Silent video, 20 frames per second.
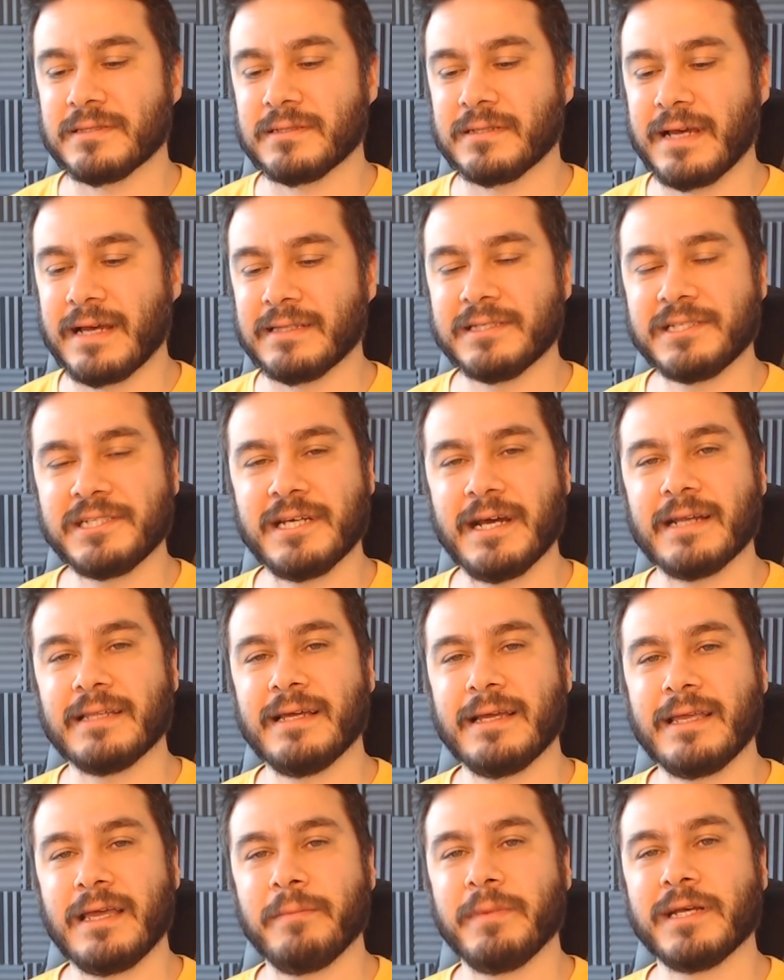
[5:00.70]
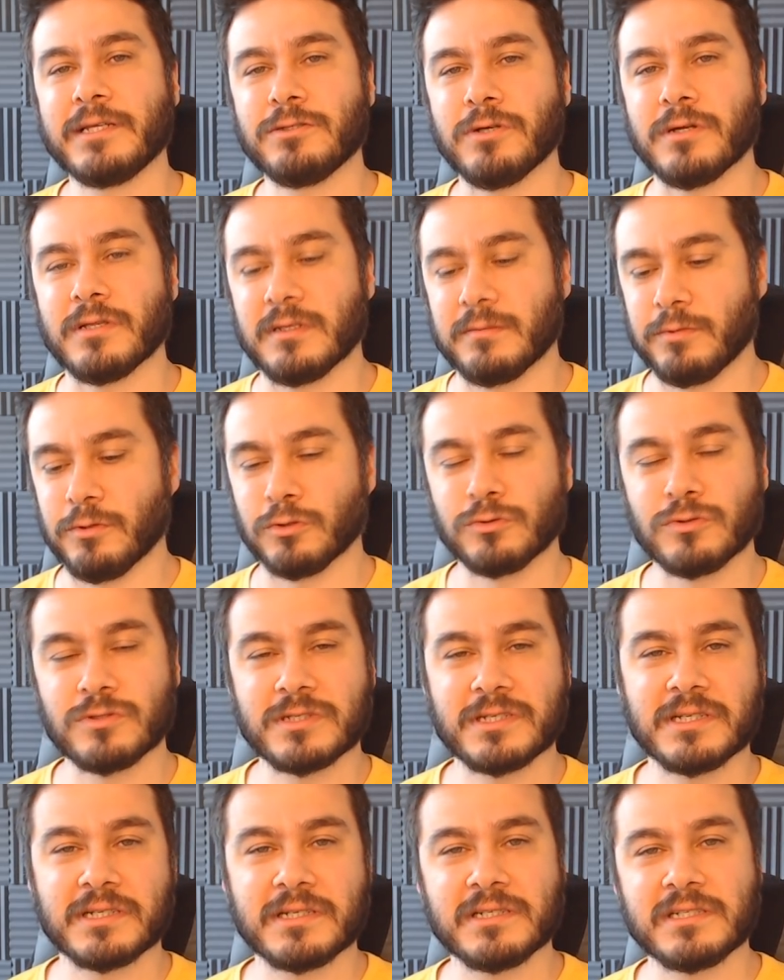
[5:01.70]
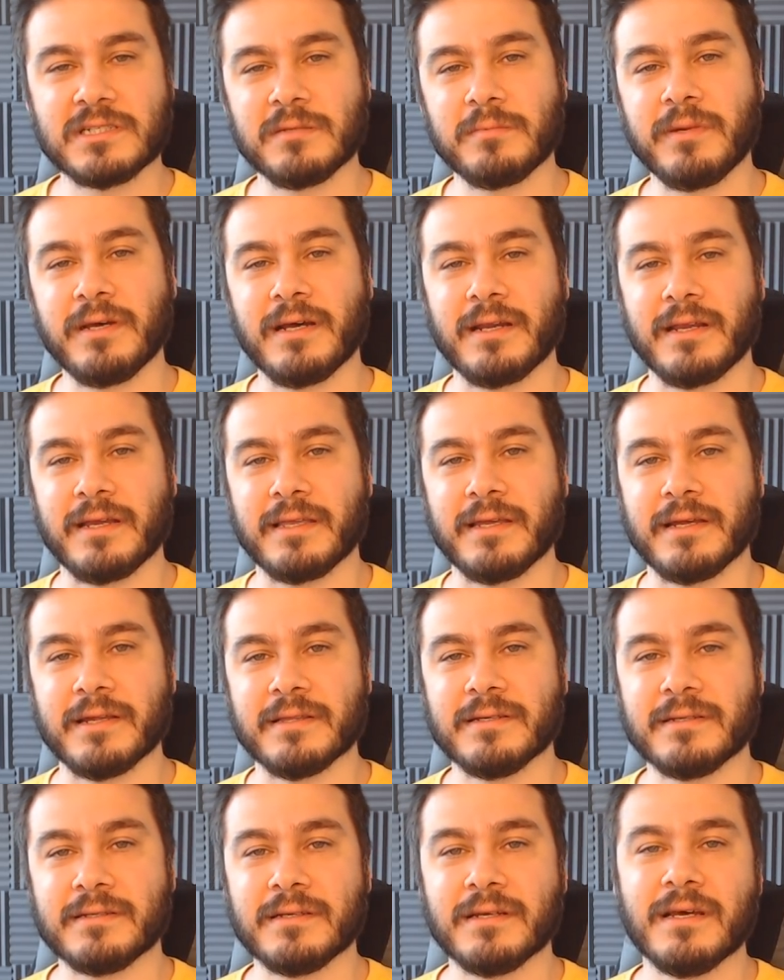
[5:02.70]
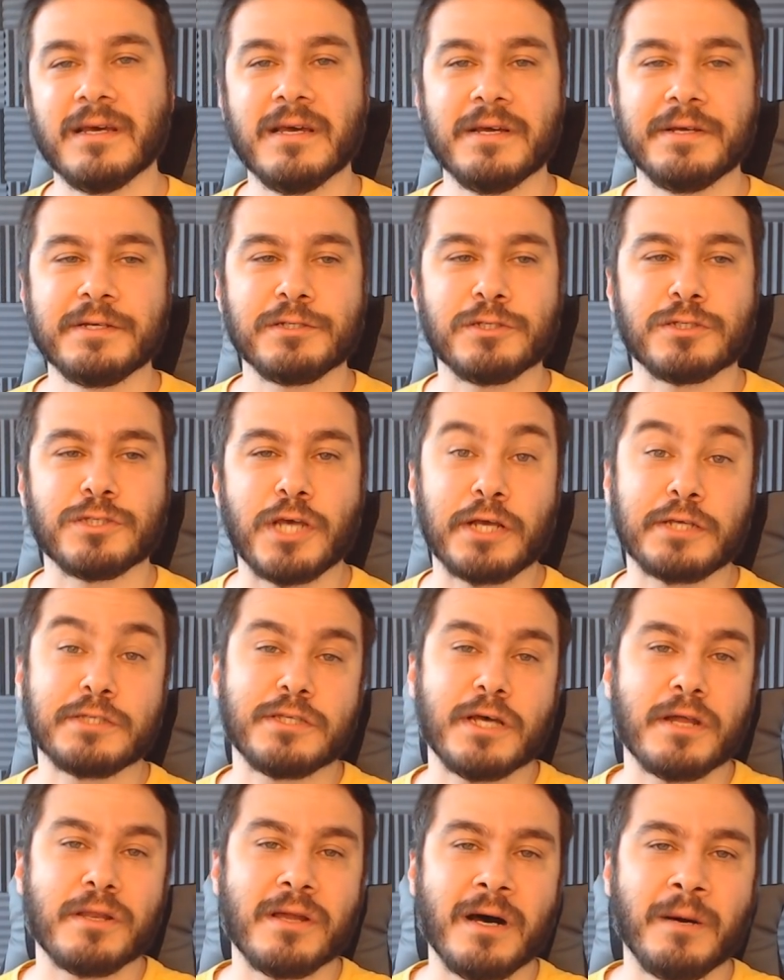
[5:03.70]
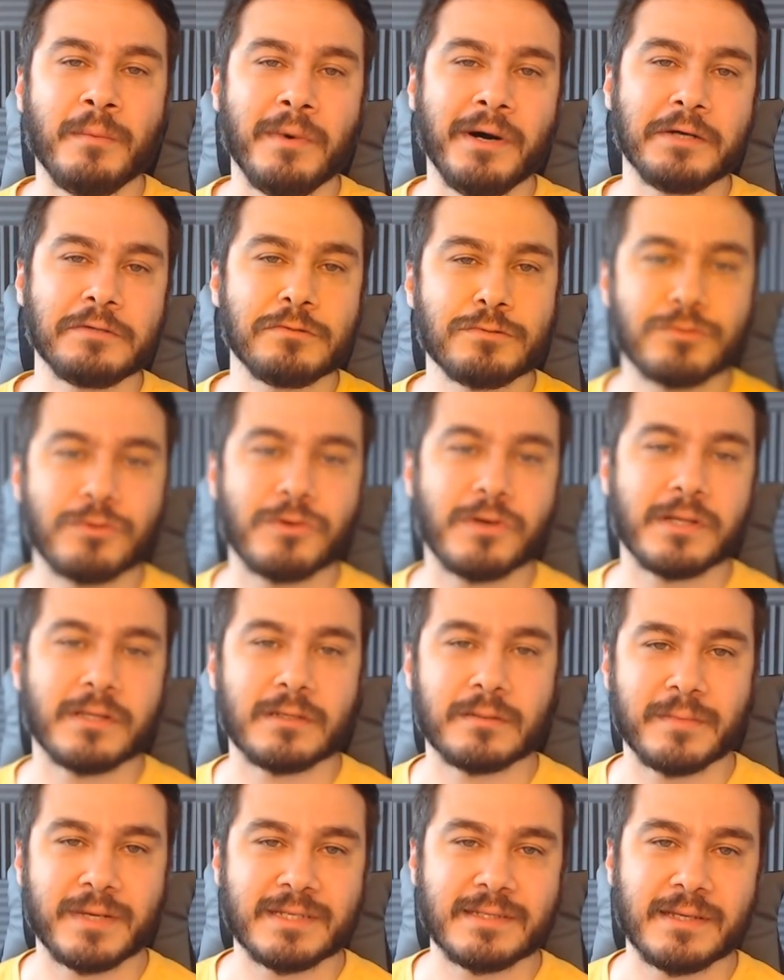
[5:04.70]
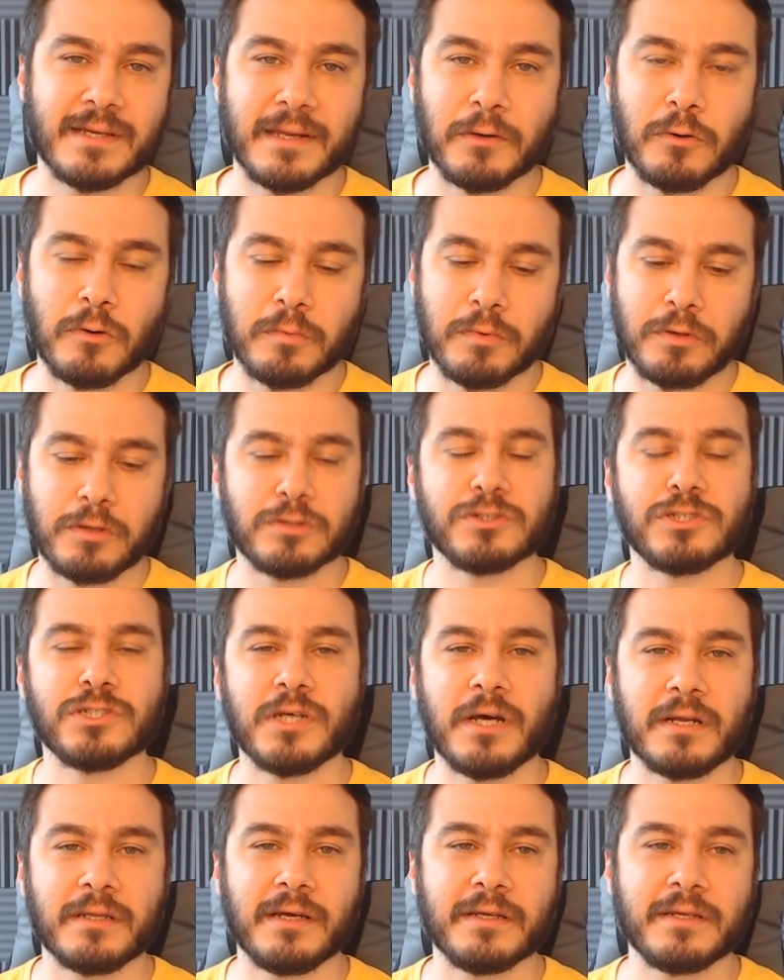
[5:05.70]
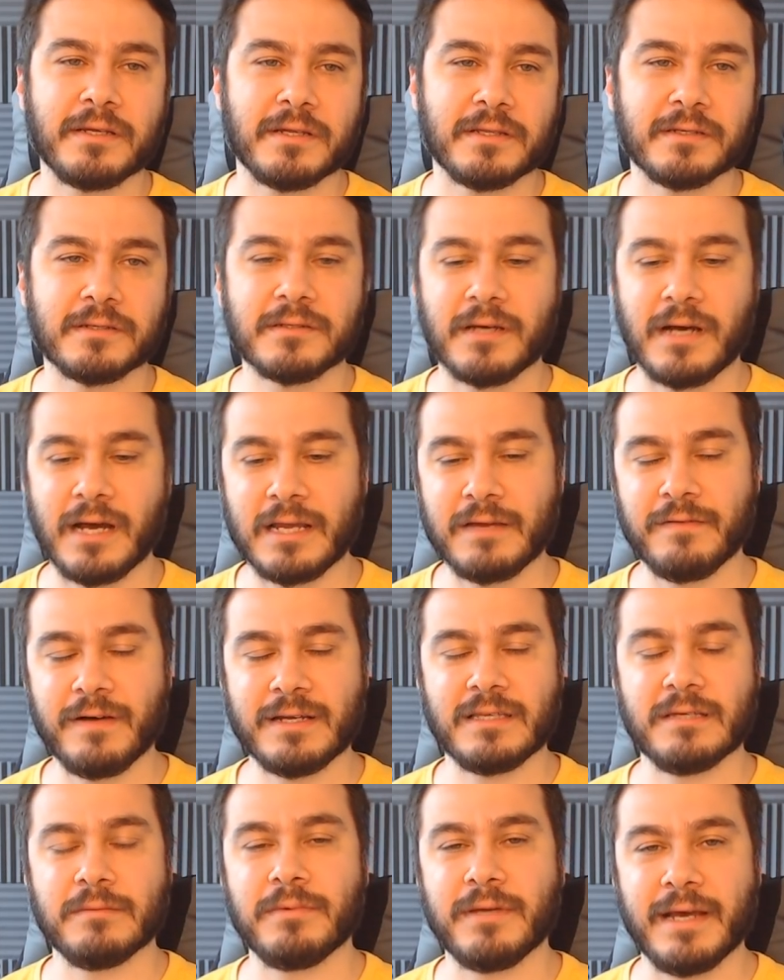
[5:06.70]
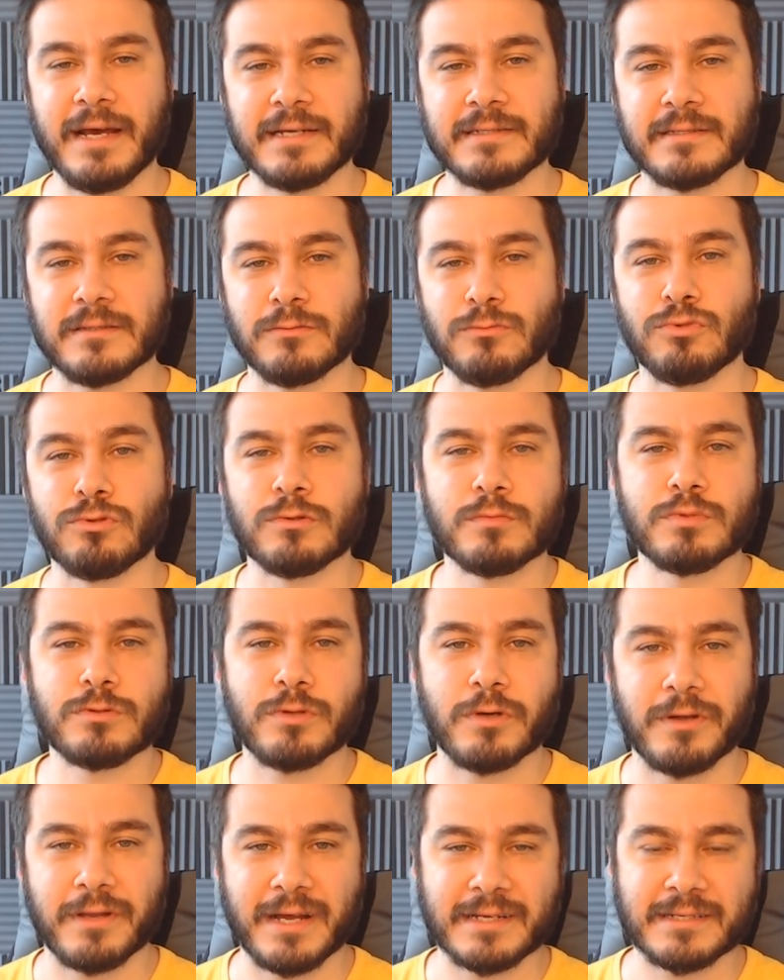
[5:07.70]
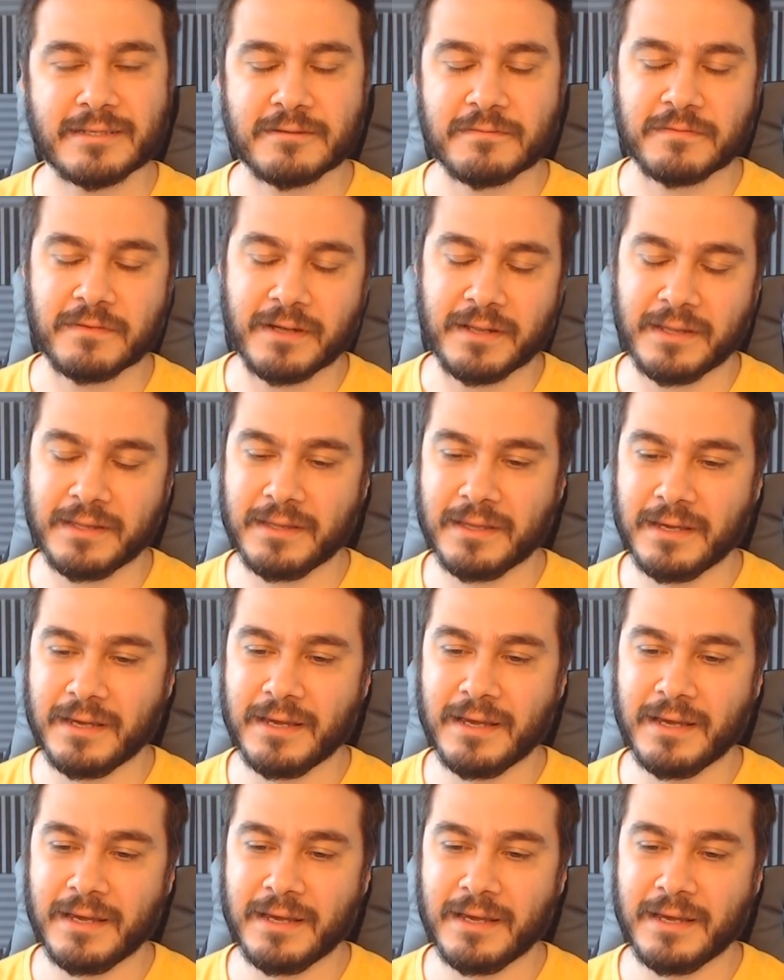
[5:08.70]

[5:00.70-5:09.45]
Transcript: Yani dışarıdan yemek söylenir. Bir 30-40 kişi bir araya gelinir. İşte 80 lahmacun söylenir mesela. O böyle dışarıdan gelir. Hayvan gibi yersin. Dürüm söylersin falan.